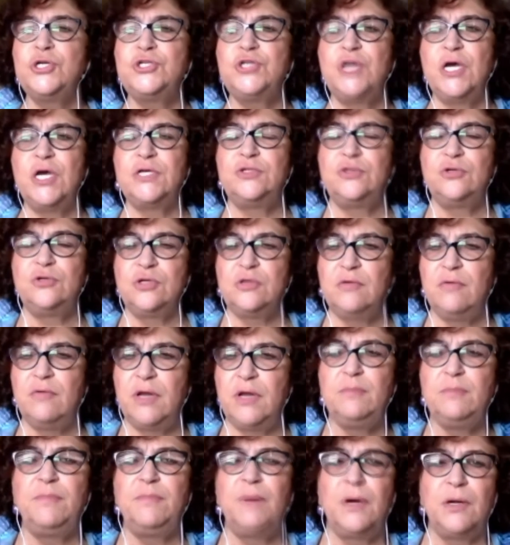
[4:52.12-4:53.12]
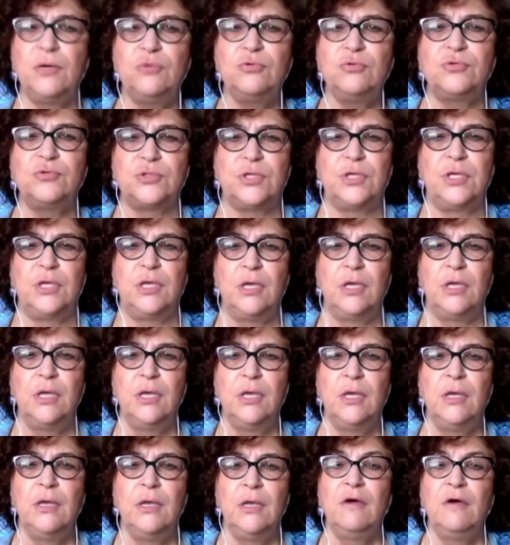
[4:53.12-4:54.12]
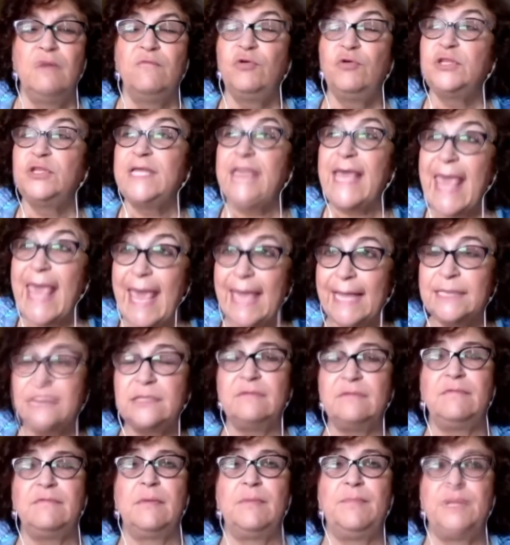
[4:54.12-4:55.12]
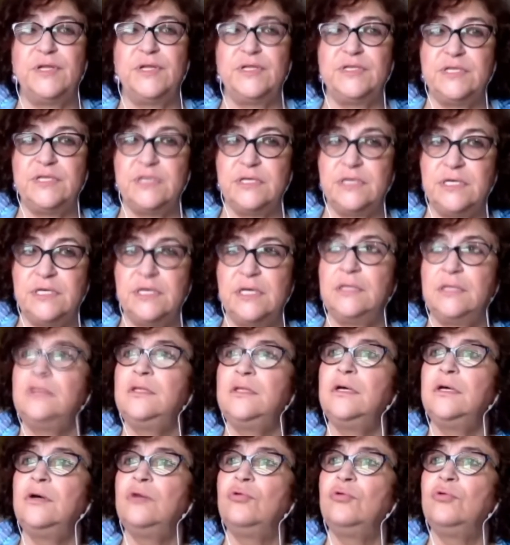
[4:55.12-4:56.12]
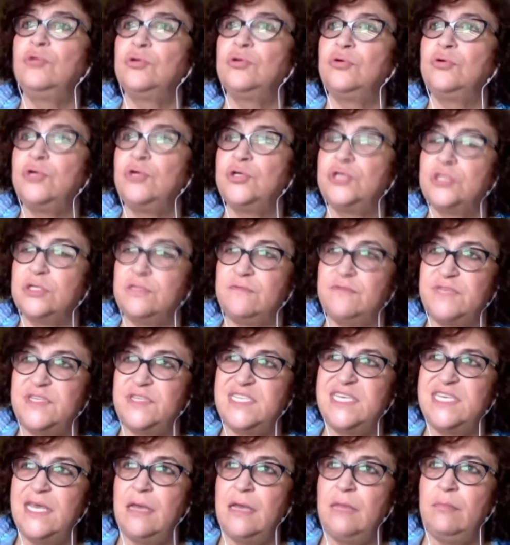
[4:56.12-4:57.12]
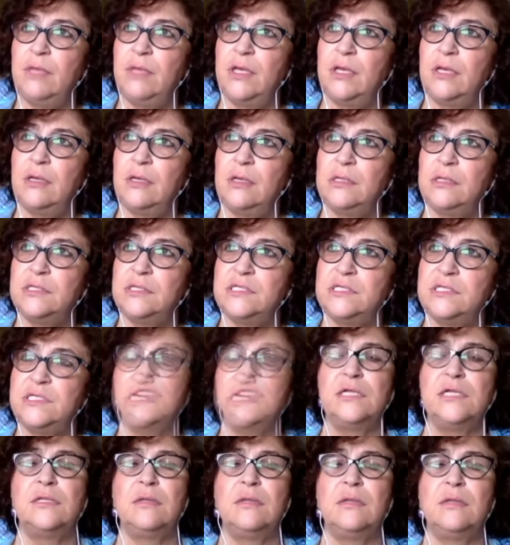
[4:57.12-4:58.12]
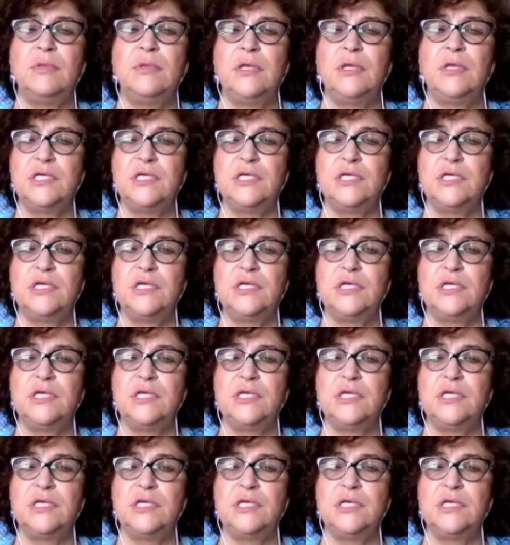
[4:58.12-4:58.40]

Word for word: части говорит по-русски. Вот этого прецедента он хочет всеми силами